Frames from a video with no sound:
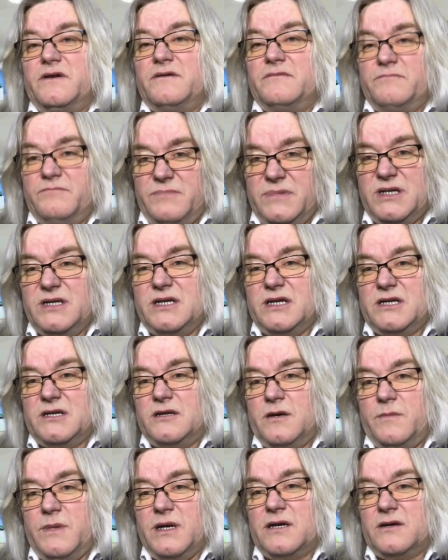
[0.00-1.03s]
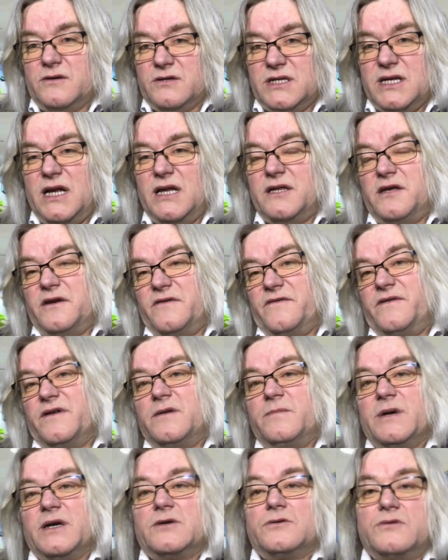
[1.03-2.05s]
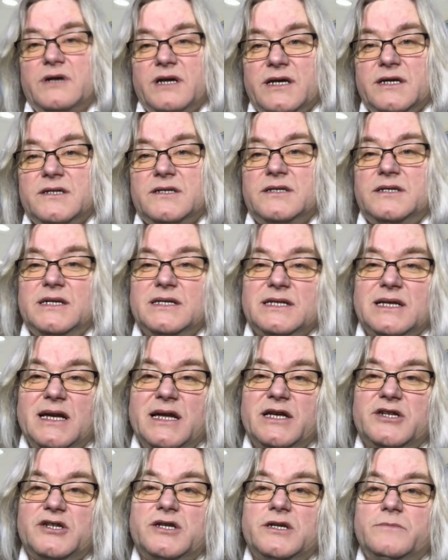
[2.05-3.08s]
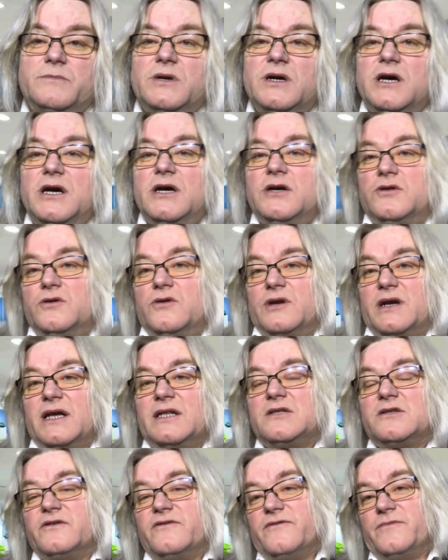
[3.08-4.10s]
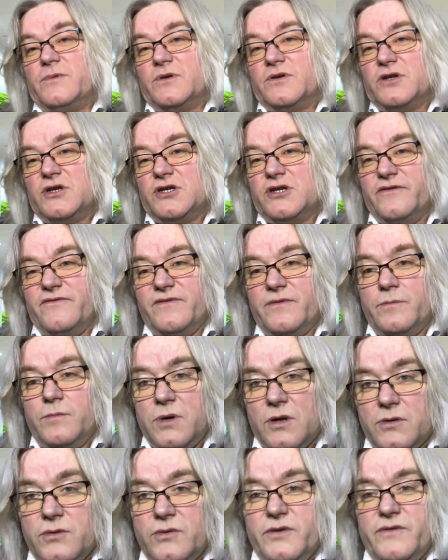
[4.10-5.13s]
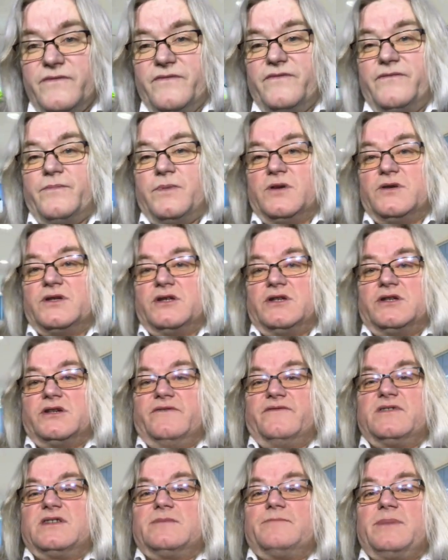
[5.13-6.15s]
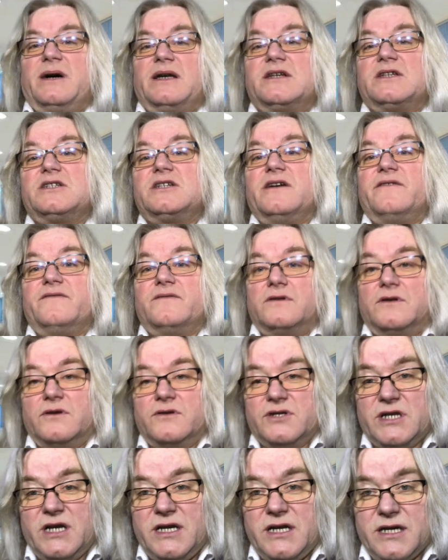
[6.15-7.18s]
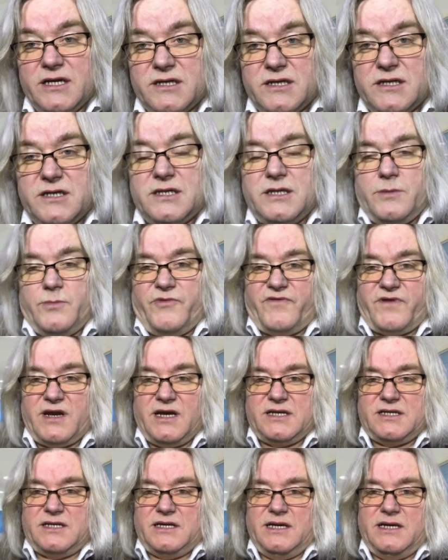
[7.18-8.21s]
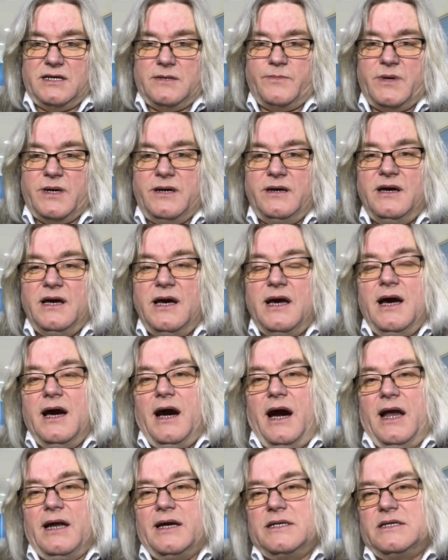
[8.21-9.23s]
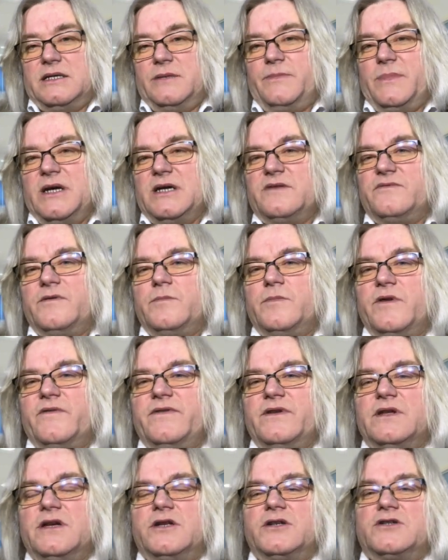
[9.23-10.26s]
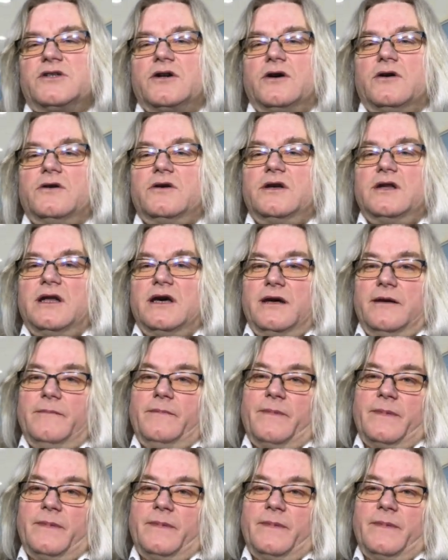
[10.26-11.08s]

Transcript: Business Global Consulting, firmę, która jest niezależnym doradcą w procesie wyboru i w procesie wsparcia wdrożenia systemów klasy e RP, ale chcę Państwu powiedzieć, że o ile